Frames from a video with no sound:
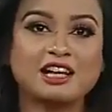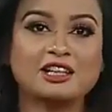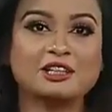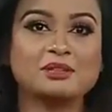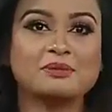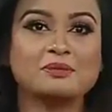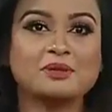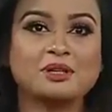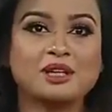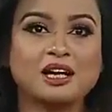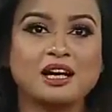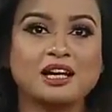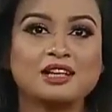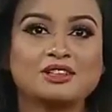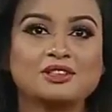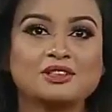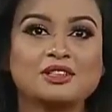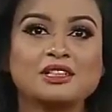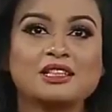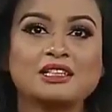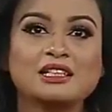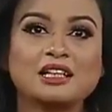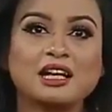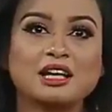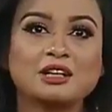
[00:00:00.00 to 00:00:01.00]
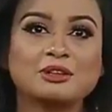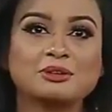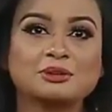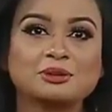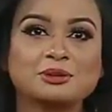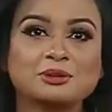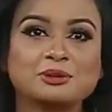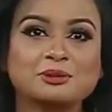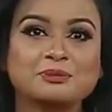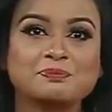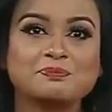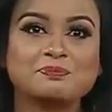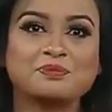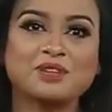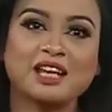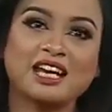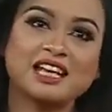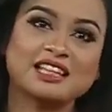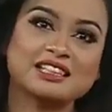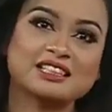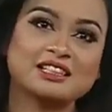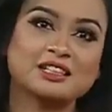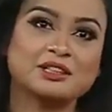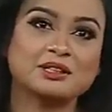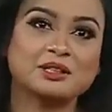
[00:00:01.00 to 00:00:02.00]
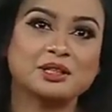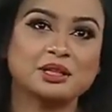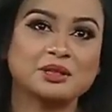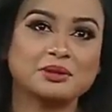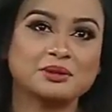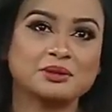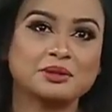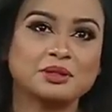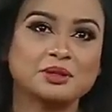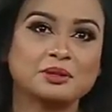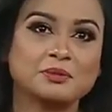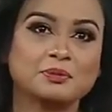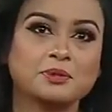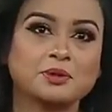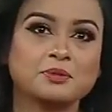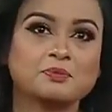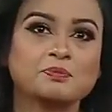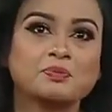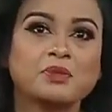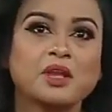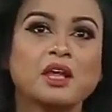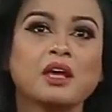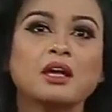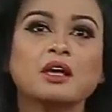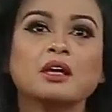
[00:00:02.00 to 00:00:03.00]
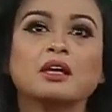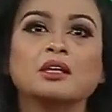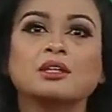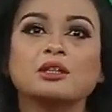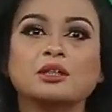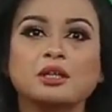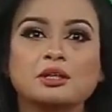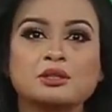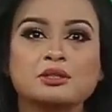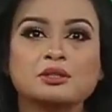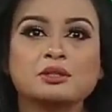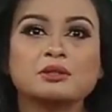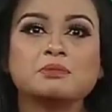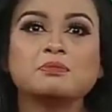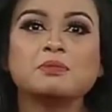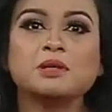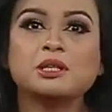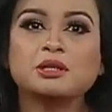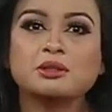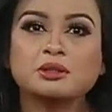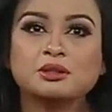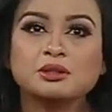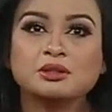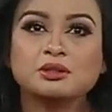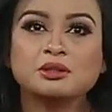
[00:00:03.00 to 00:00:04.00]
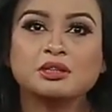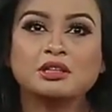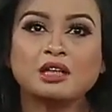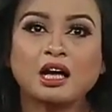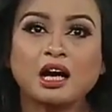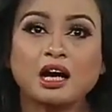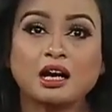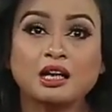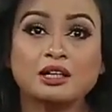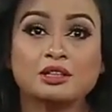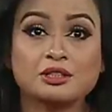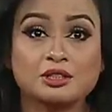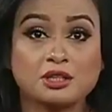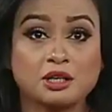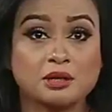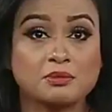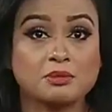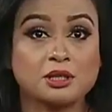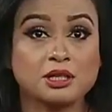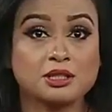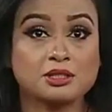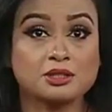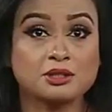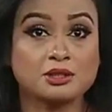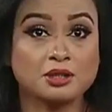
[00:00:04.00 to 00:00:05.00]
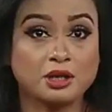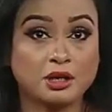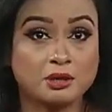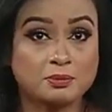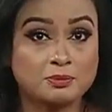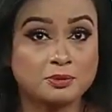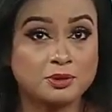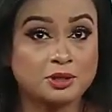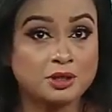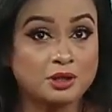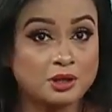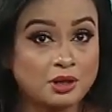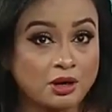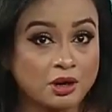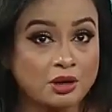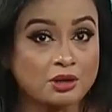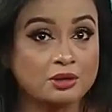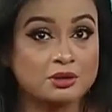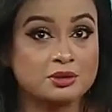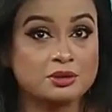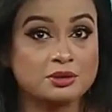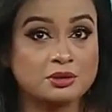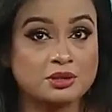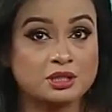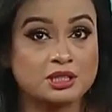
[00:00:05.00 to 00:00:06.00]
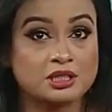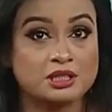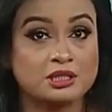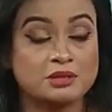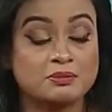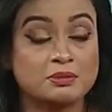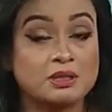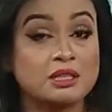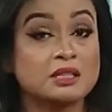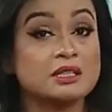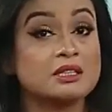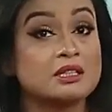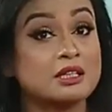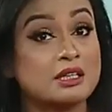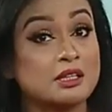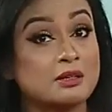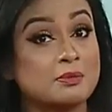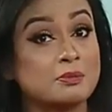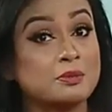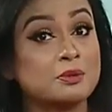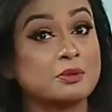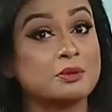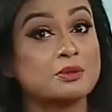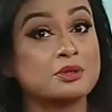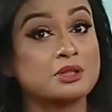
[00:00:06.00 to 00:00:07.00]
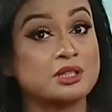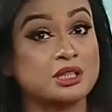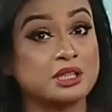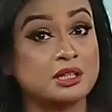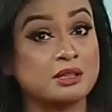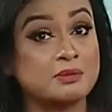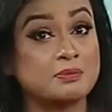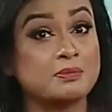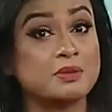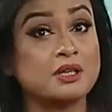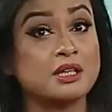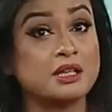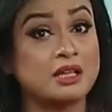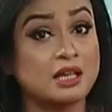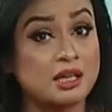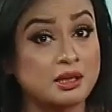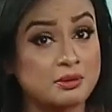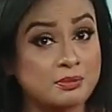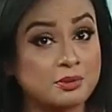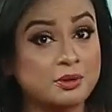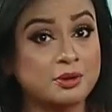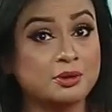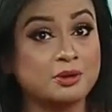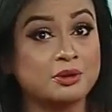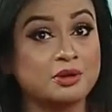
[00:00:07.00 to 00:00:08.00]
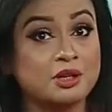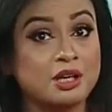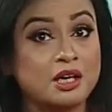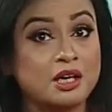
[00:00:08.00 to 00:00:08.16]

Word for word: আর টিভির আয়োজনে স্বাগত আজকের তারকালাপে দর্শক বিনোদন আর সমাজ দর্পণের অংশ হিসেবে শিল্প শিল্পী এবং